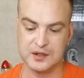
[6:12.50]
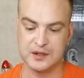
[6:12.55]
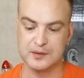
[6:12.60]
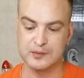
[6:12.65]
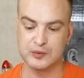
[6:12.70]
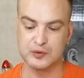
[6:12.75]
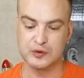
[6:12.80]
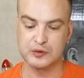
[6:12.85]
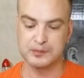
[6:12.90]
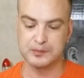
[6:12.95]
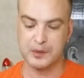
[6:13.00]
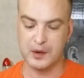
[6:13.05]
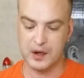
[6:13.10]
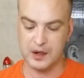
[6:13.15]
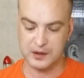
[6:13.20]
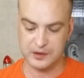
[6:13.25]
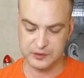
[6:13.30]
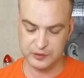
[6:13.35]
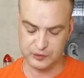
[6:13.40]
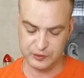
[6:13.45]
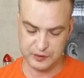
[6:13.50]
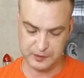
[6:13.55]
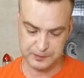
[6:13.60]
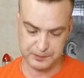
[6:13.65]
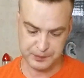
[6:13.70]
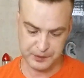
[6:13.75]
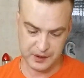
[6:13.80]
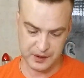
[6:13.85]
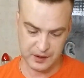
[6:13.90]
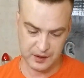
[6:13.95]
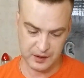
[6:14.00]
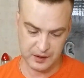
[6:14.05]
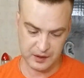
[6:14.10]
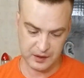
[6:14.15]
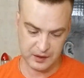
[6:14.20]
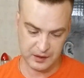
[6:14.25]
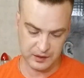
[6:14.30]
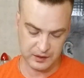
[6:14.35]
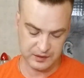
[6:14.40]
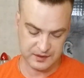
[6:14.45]
они будут пахнуть
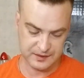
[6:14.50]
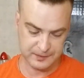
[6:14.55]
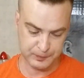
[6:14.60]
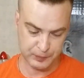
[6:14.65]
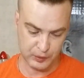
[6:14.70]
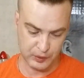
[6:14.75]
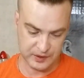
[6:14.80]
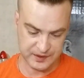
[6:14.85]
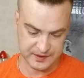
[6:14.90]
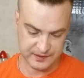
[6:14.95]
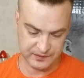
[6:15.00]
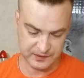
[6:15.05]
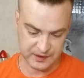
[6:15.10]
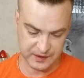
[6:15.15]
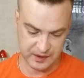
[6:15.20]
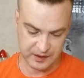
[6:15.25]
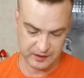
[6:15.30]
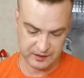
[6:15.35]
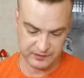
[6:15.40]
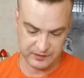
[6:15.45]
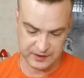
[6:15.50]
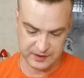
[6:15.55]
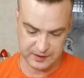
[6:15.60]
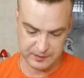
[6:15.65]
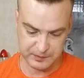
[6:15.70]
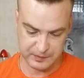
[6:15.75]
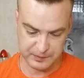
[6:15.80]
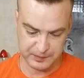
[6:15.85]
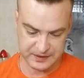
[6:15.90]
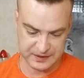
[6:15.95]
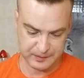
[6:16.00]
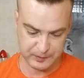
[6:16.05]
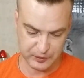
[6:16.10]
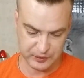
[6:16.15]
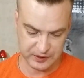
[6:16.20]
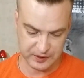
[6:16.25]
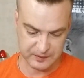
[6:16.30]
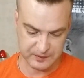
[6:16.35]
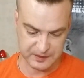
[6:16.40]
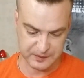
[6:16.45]
при использовании. А давайте мы
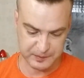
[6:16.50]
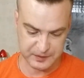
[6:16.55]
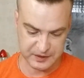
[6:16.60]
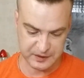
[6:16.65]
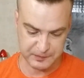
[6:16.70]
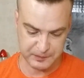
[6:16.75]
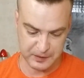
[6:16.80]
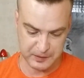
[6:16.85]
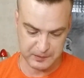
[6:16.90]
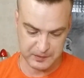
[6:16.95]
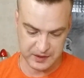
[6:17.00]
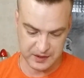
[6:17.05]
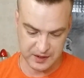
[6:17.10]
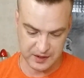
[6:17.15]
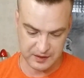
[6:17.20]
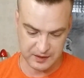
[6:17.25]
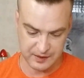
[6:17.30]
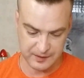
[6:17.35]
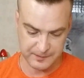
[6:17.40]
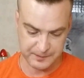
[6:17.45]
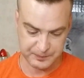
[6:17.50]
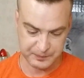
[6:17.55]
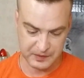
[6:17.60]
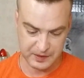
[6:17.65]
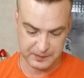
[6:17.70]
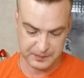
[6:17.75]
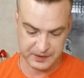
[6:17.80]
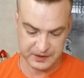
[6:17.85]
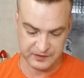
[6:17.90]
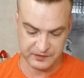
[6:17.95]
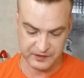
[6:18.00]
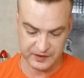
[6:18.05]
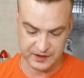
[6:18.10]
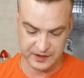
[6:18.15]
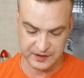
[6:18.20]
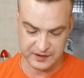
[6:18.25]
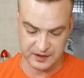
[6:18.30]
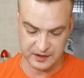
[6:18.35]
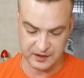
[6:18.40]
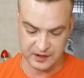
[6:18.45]
посмотрим способ применения.
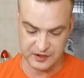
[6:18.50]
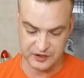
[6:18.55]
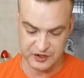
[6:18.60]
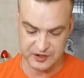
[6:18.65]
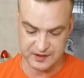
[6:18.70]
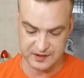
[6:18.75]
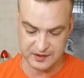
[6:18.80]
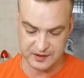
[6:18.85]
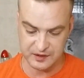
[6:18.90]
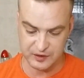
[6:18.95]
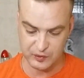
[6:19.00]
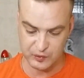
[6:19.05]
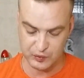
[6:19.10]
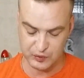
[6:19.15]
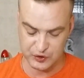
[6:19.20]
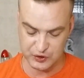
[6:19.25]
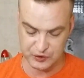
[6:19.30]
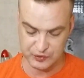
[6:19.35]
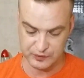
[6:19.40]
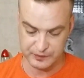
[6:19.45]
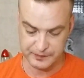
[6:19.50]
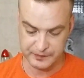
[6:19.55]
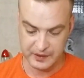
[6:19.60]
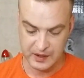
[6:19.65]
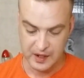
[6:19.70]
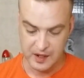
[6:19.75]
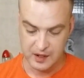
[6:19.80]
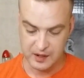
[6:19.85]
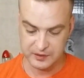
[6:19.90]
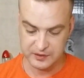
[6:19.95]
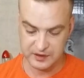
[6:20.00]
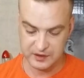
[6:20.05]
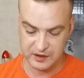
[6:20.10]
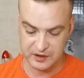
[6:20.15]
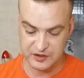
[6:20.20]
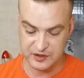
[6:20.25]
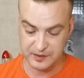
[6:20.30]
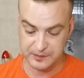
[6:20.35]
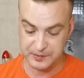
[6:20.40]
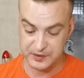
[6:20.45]
Предварительно очистите кожу. Она
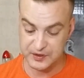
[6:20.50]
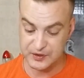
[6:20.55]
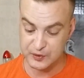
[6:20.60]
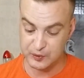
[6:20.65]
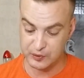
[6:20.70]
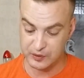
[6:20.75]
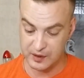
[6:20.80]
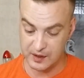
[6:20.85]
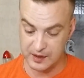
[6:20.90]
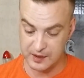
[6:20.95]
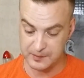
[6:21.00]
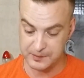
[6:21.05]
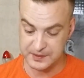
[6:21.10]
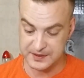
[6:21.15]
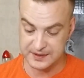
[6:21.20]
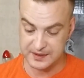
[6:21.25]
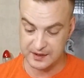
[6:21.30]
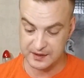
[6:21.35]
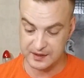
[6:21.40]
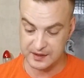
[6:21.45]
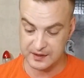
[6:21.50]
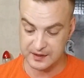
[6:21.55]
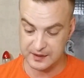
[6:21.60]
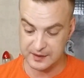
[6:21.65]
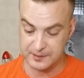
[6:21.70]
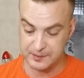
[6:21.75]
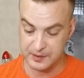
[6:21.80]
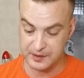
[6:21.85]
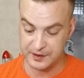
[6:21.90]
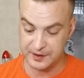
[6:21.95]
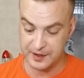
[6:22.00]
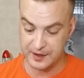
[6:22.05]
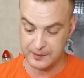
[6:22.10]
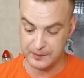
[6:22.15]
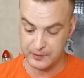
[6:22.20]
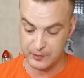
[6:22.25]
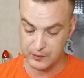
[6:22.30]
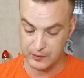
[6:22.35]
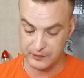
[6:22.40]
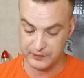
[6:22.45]
должна быть сухая, без каких-либо
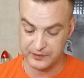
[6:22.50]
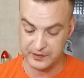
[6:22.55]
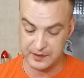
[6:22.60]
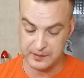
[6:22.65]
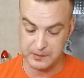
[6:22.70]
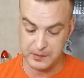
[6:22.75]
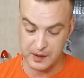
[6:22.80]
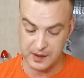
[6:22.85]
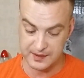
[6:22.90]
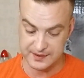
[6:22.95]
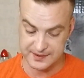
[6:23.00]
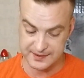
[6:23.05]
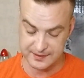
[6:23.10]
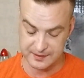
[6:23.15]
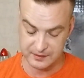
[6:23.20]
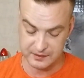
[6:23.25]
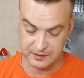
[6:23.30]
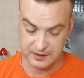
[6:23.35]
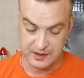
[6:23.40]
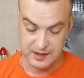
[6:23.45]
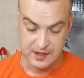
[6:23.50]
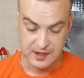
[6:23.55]
кремов и масел.